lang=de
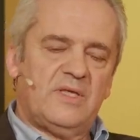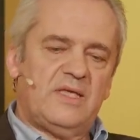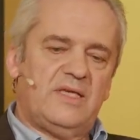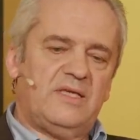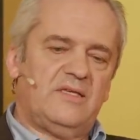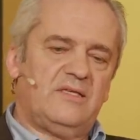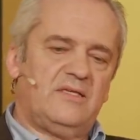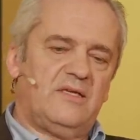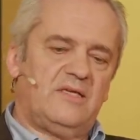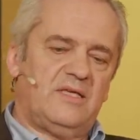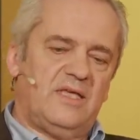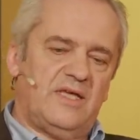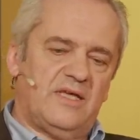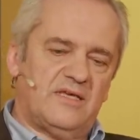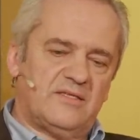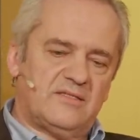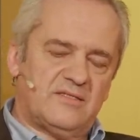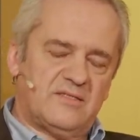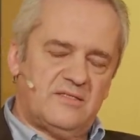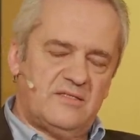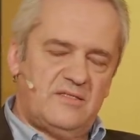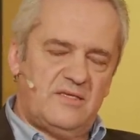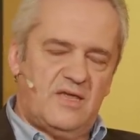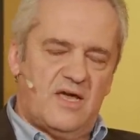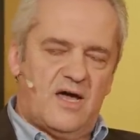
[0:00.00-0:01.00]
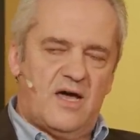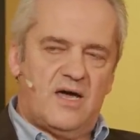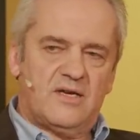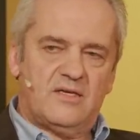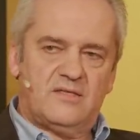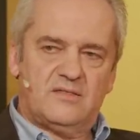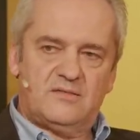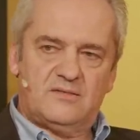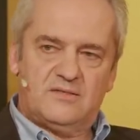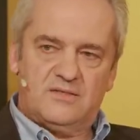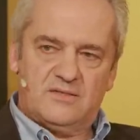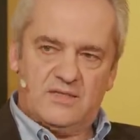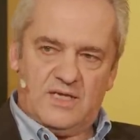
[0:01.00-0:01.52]
In den ersten
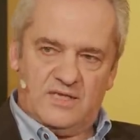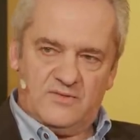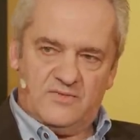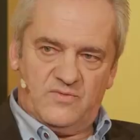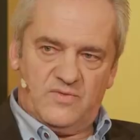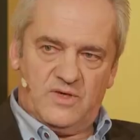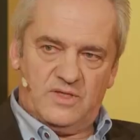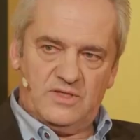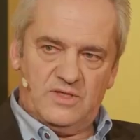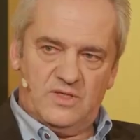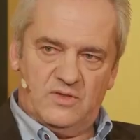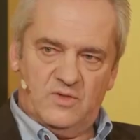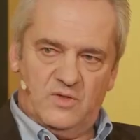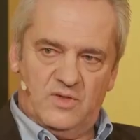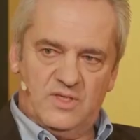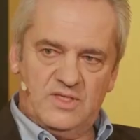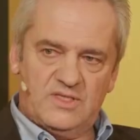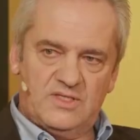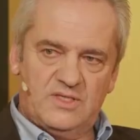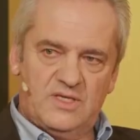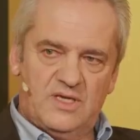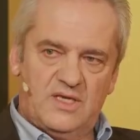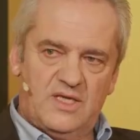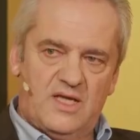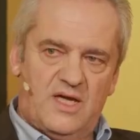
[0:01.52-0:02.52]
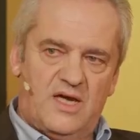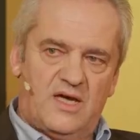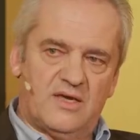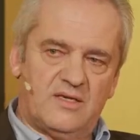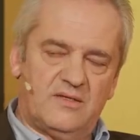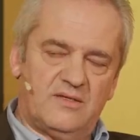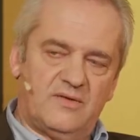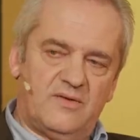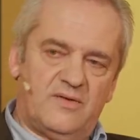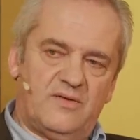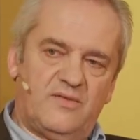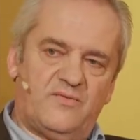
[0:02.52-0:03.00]
Jahren, in den Anfang der 90er Jahre,